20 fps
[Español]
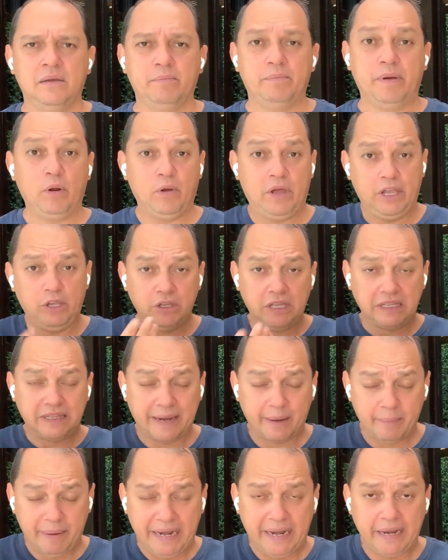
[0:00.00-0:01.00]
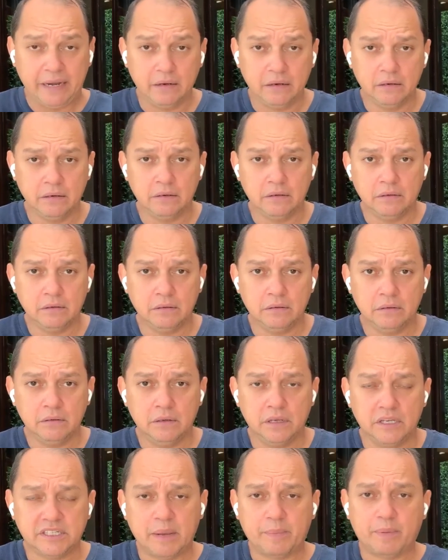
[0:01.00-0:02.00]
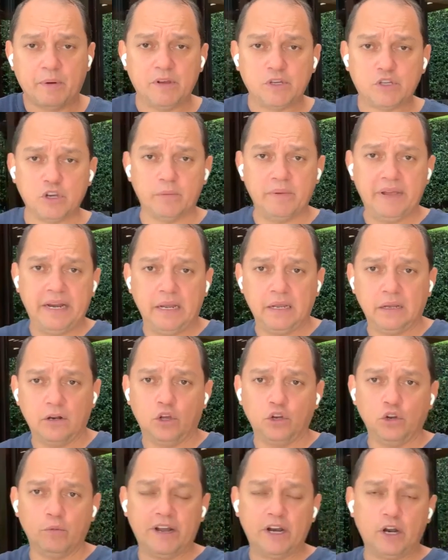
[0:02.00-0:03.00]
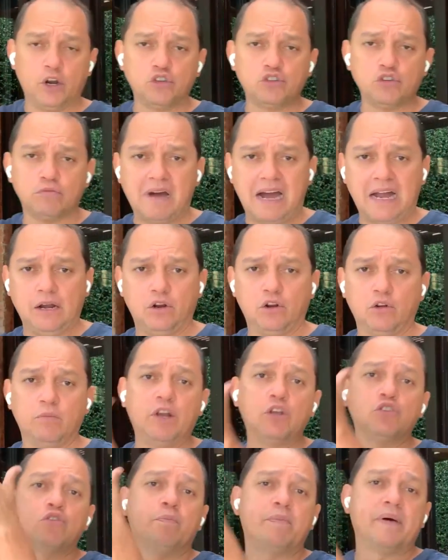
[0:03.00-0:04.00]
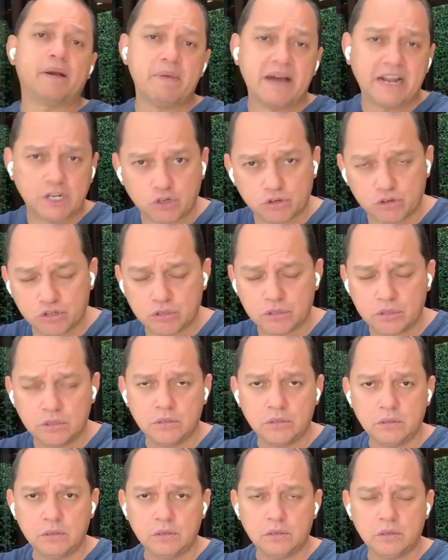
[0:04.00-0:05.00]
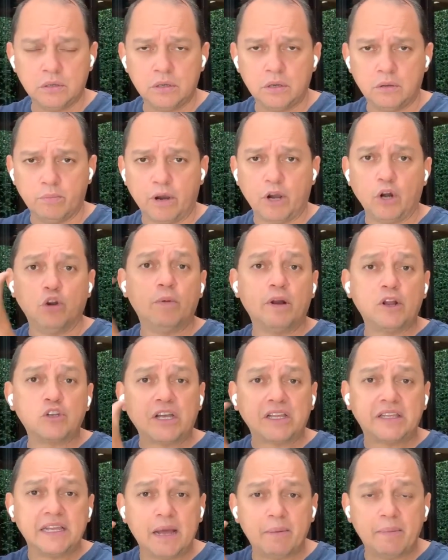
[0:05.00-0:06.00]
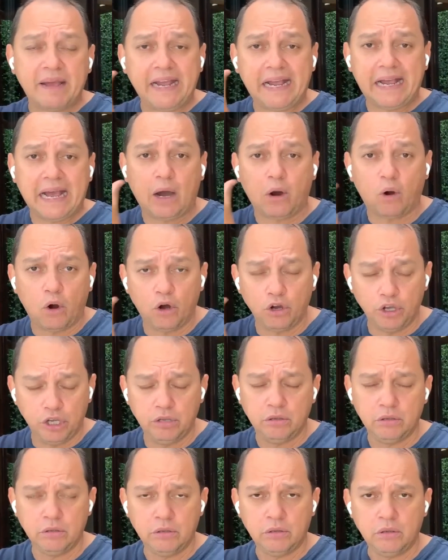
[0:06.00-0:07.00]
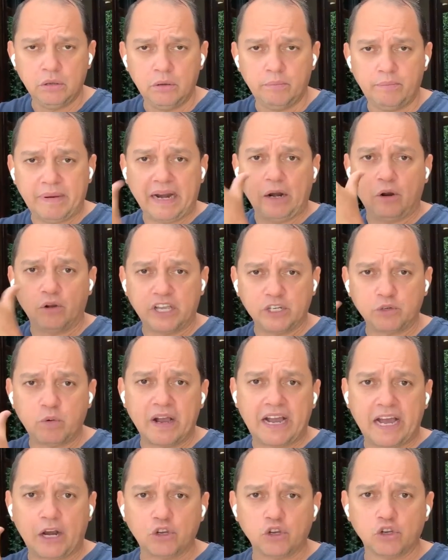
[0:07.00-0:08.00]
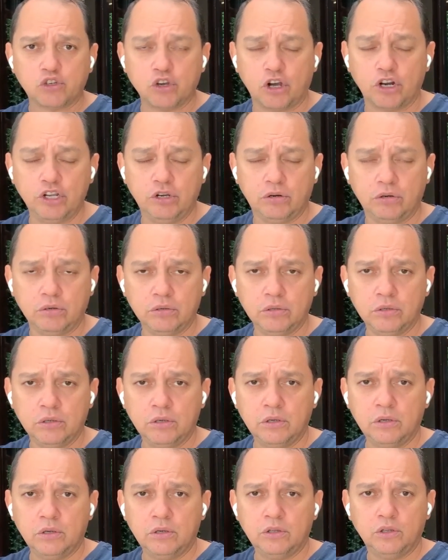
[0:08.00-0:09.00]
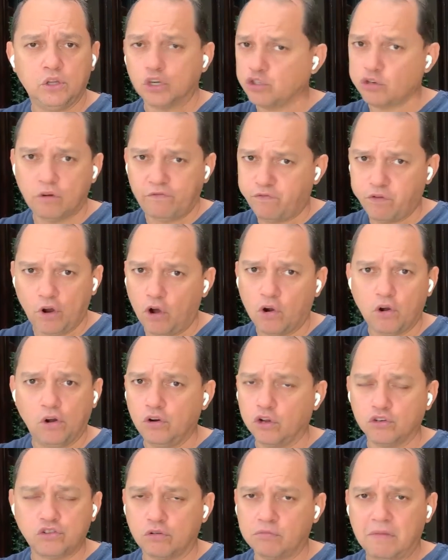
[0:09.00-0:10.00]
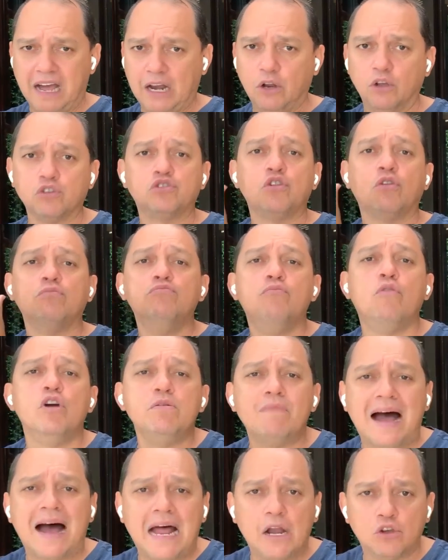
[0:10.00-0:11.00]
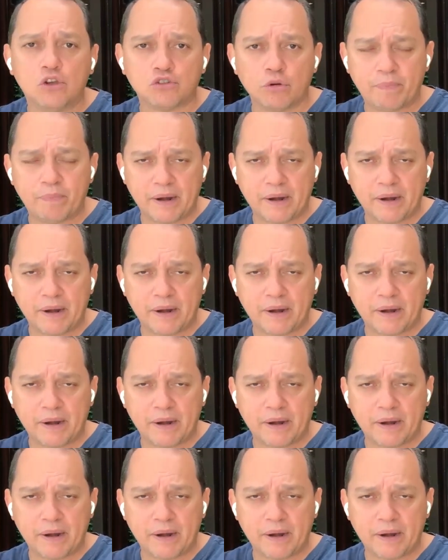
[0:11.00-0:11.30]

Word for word: Pero que ellos determinen, es que profesor, mire, los números no son malos, los números son perversos. Porque los números que tiene América hoy, para lo que es Juan Carlos Osorio, no son flojos, no son malos, son muy malos, son